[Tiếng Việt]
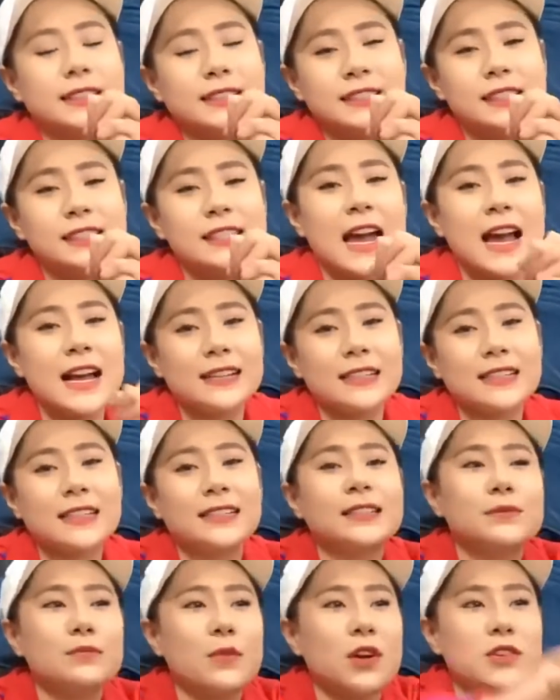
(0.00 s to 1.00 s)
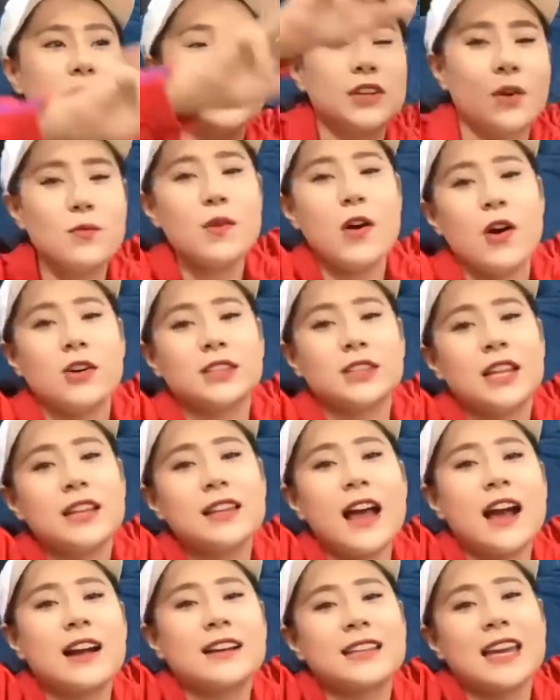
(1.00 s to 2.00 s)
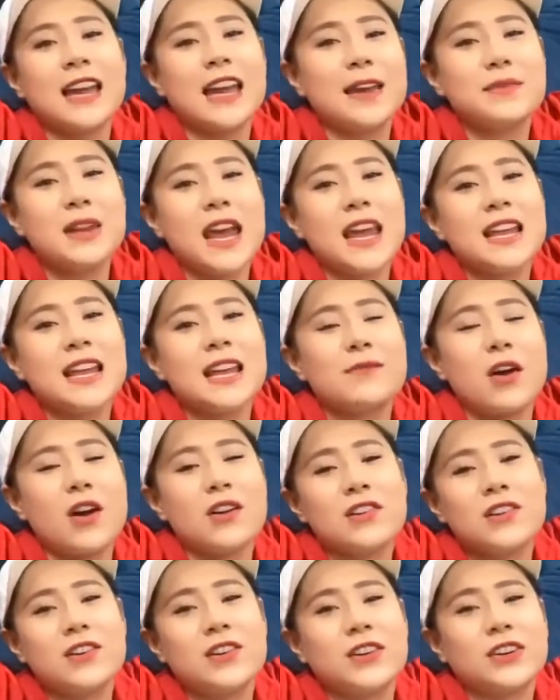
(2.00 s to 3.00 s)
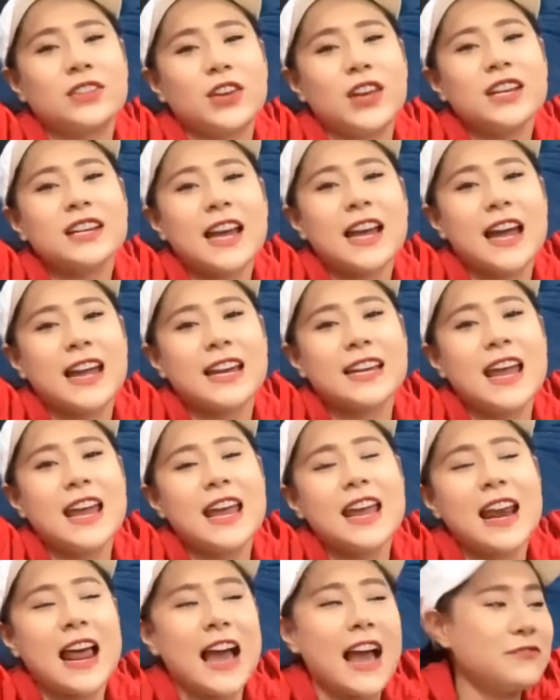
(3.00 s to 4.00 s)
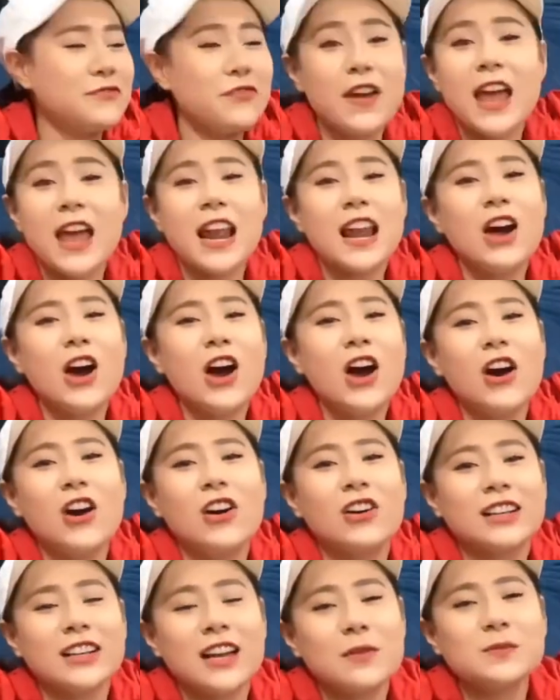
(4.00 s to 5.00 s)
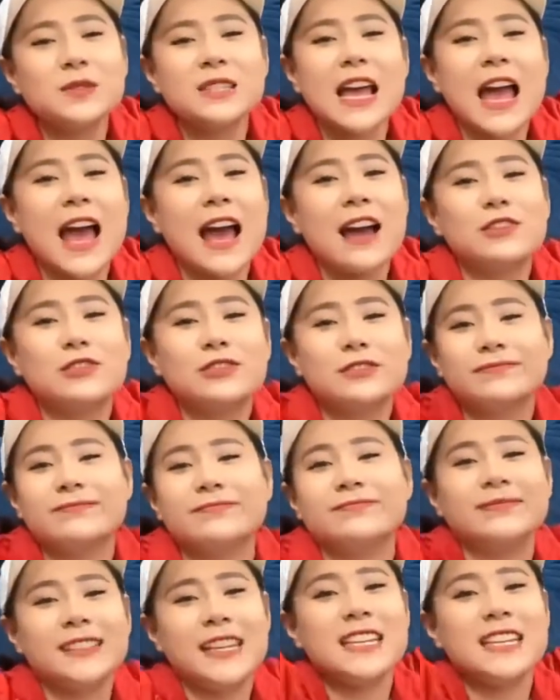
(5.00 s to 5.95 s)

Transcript: dạ ờ, mọi người ủng hộ tinh thần cho em đi nha mọi người chuyến này đi là phê luôn nha không sao đi